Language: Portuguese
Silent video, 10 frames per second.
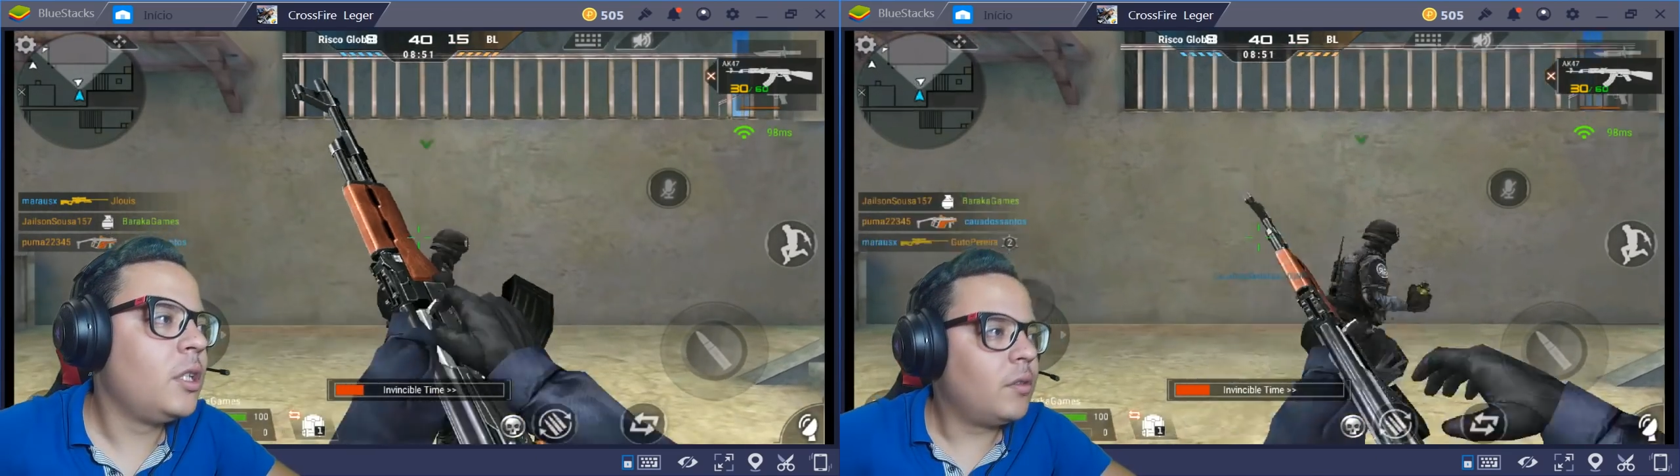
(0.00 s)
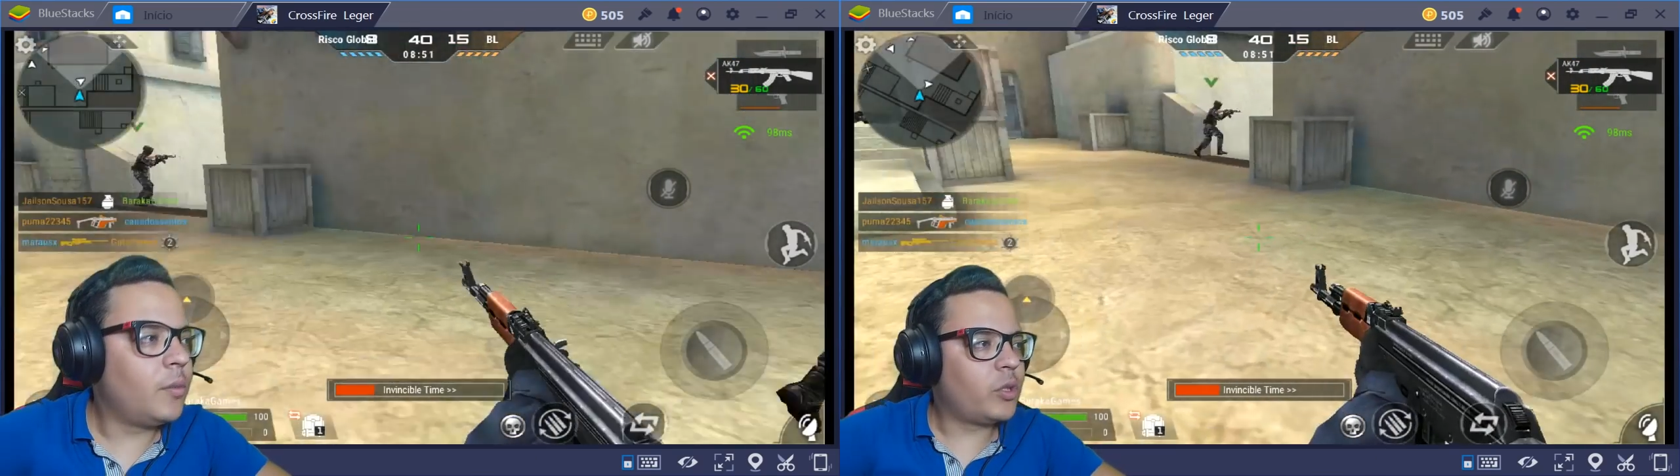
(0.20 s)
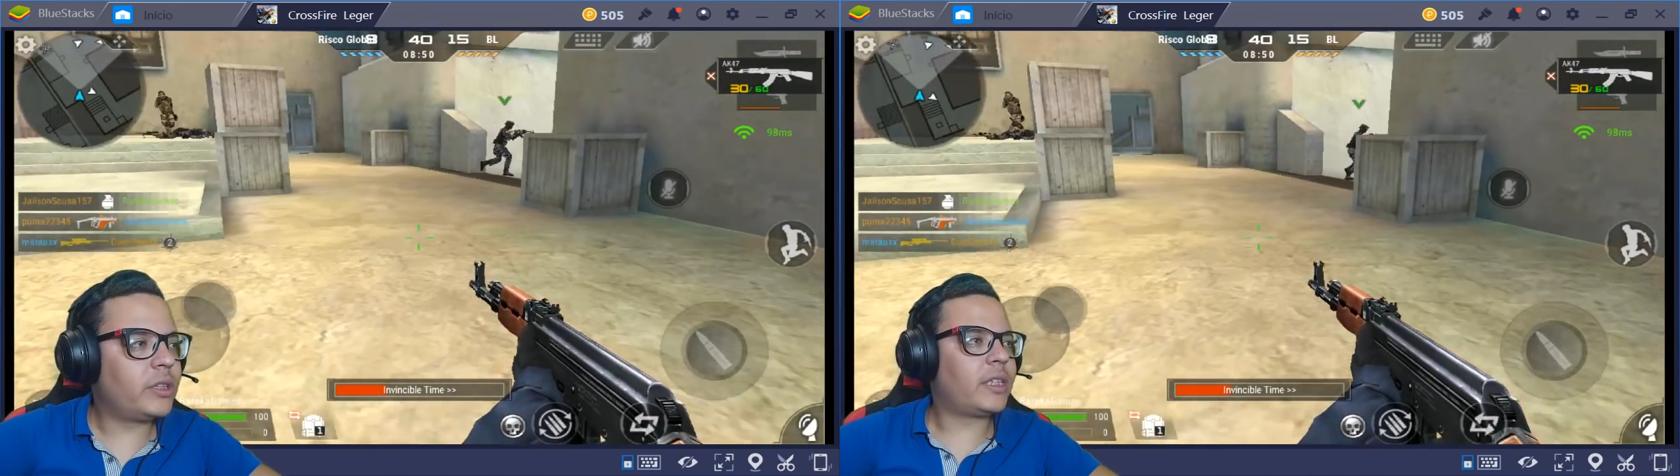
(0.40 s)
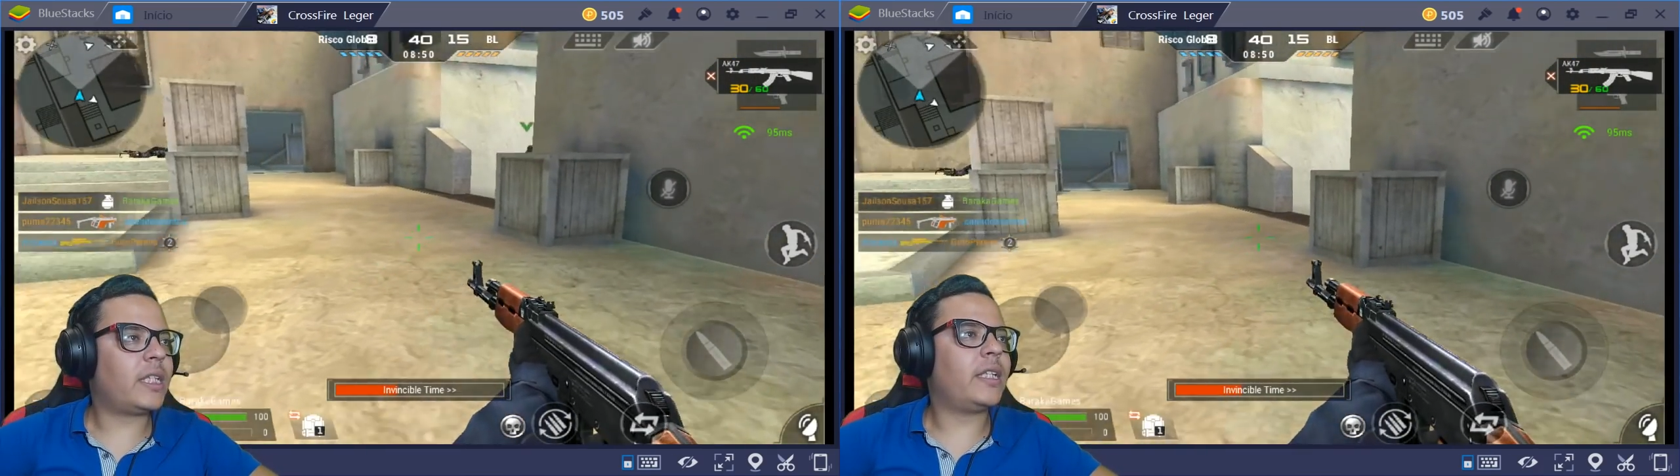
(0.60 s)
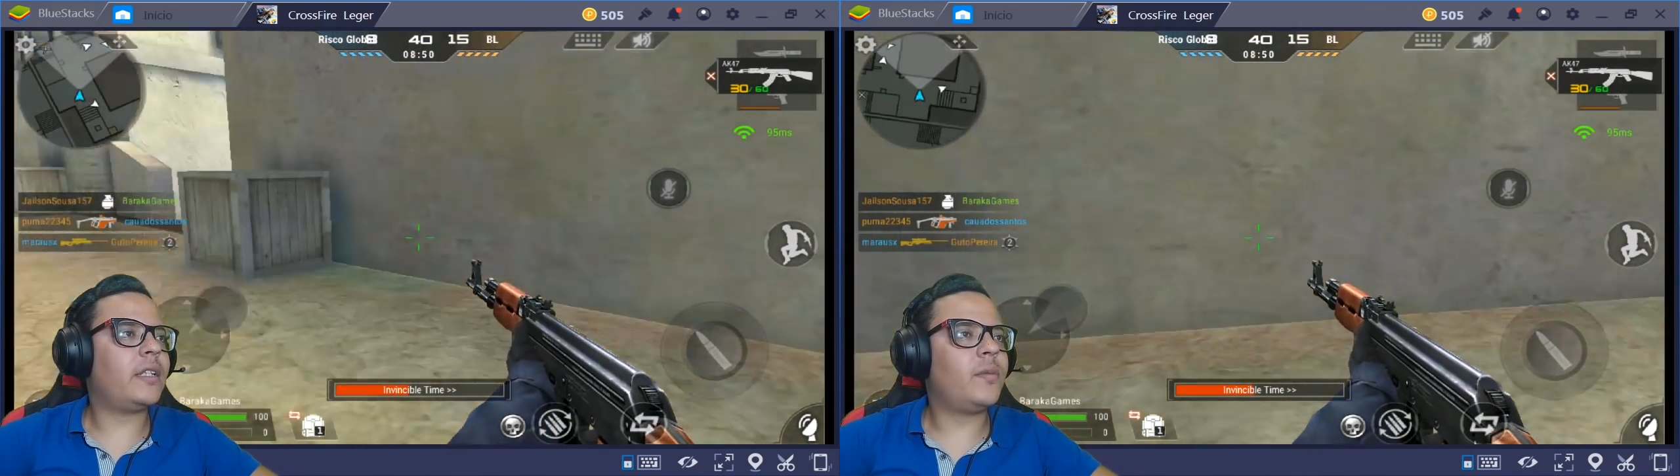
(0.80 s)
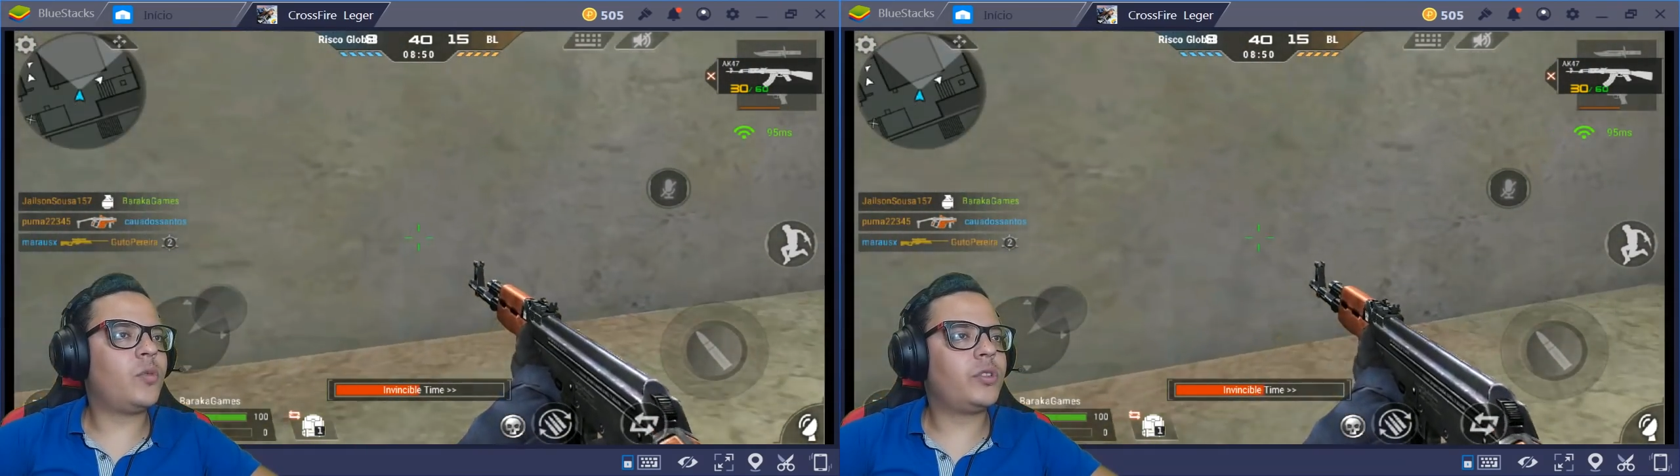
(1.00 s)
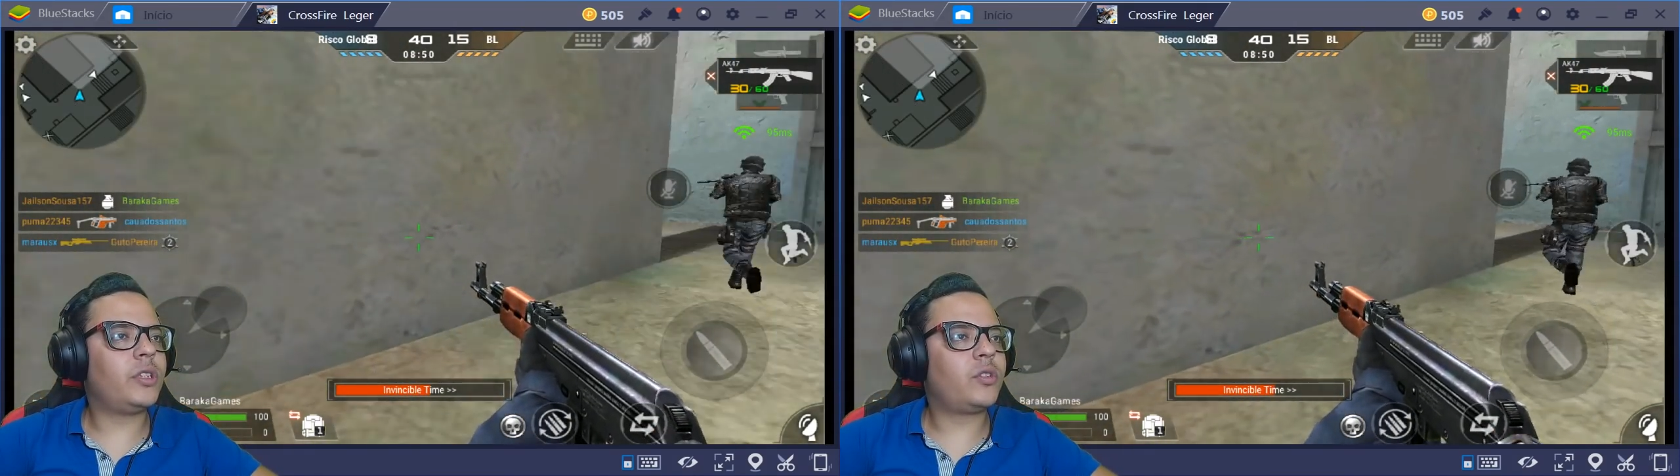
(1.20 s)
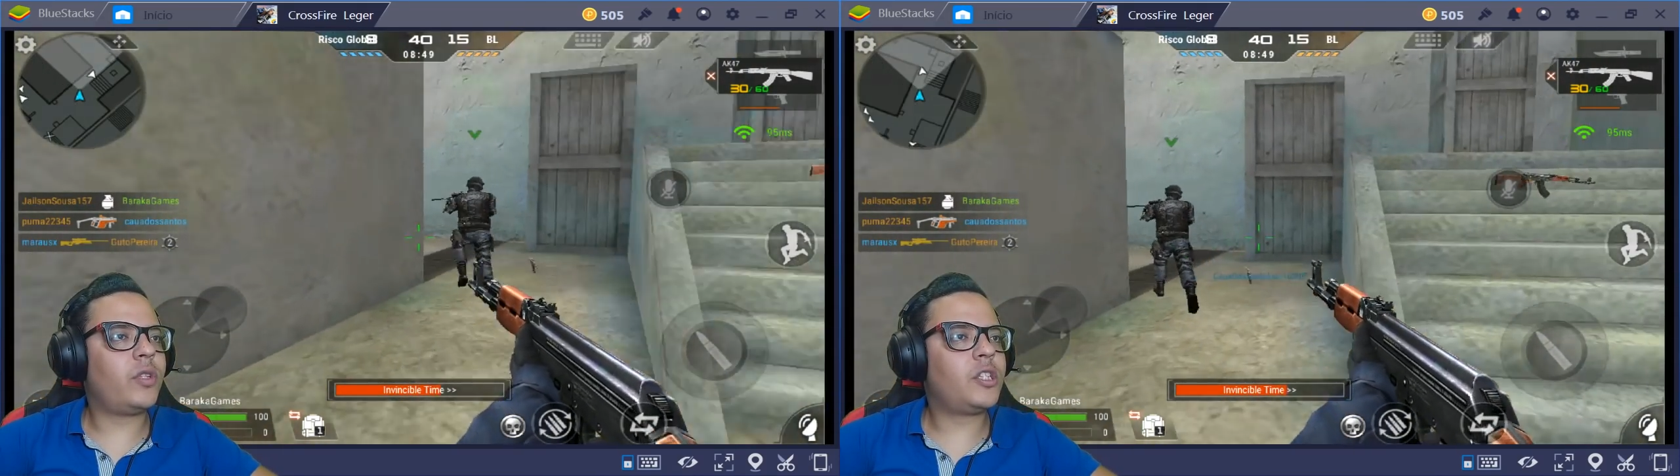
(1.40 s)
Vamos concentrar, galera. Vamos
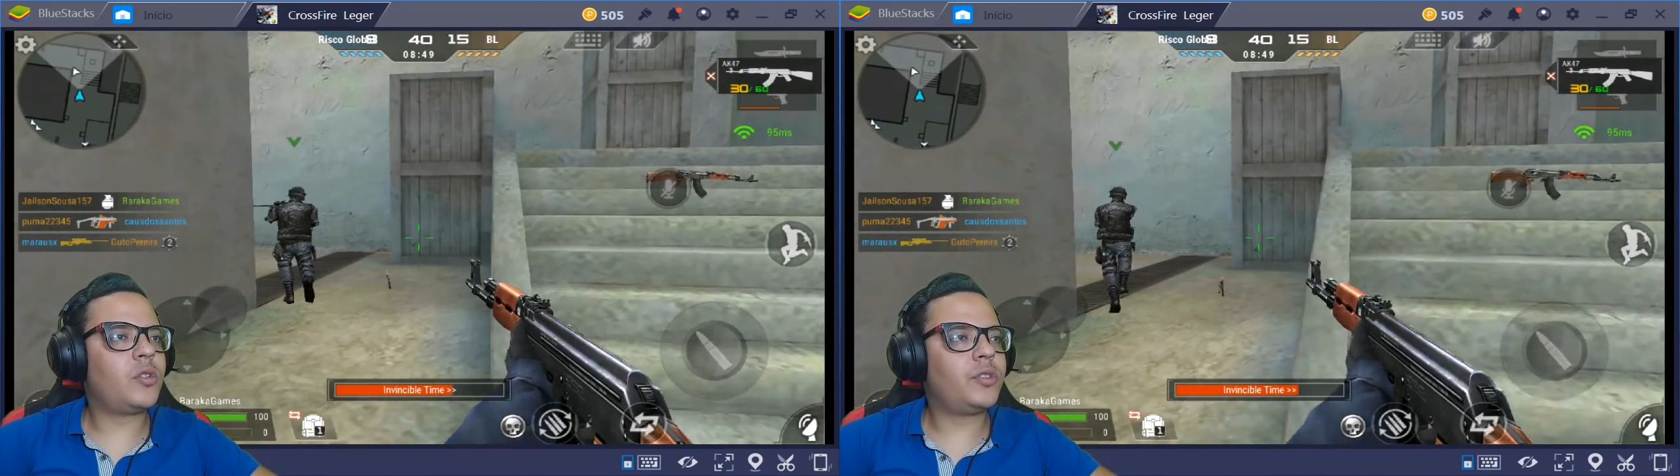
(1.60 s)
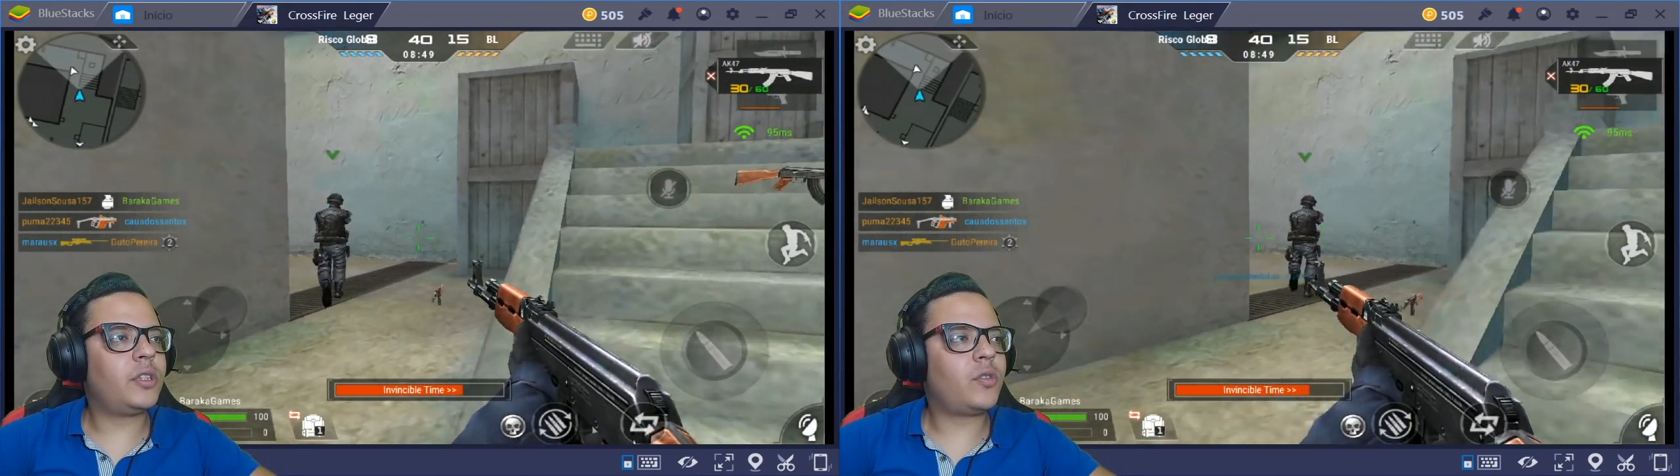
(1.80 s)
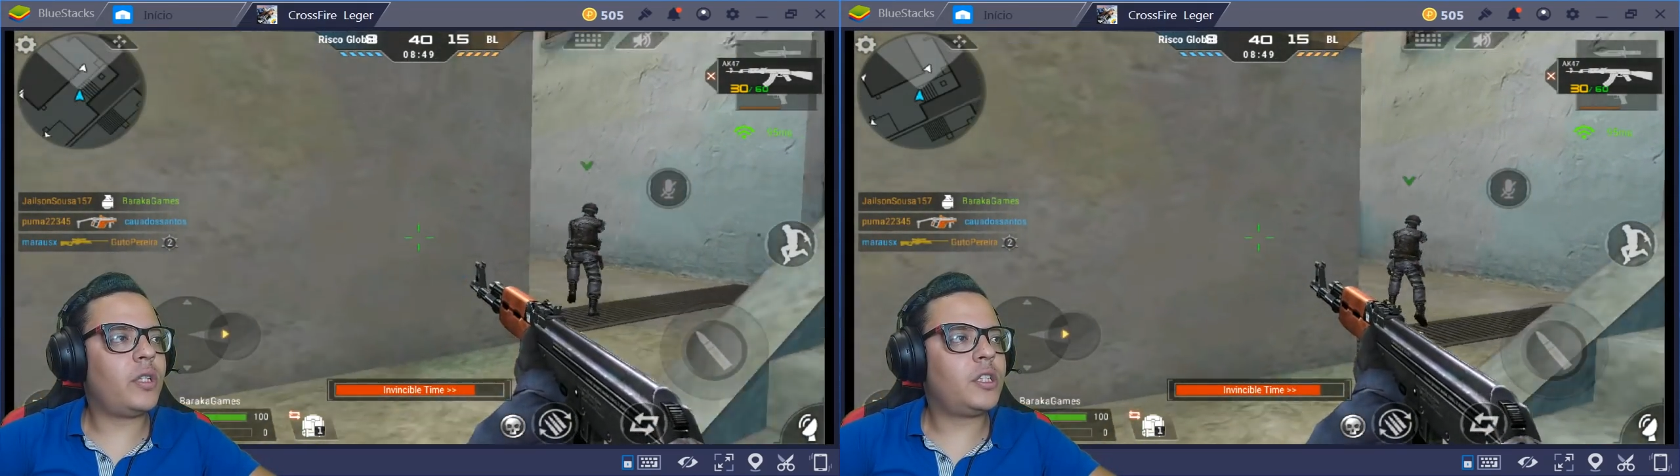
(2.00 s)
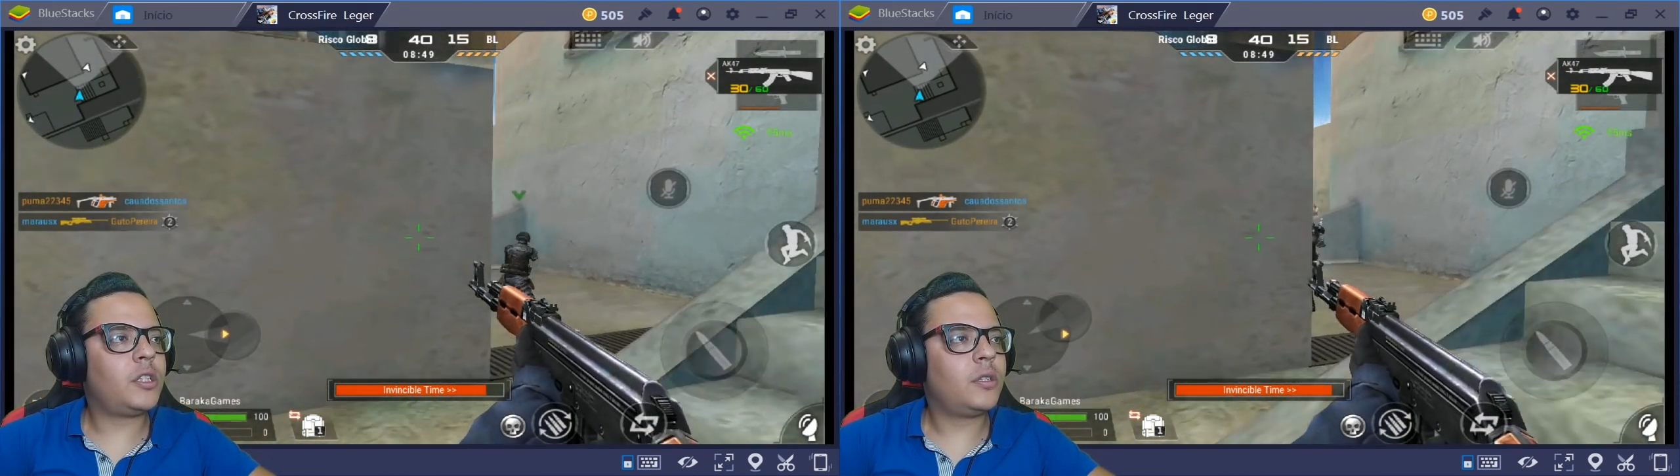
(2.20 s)
concentrate, concentrate.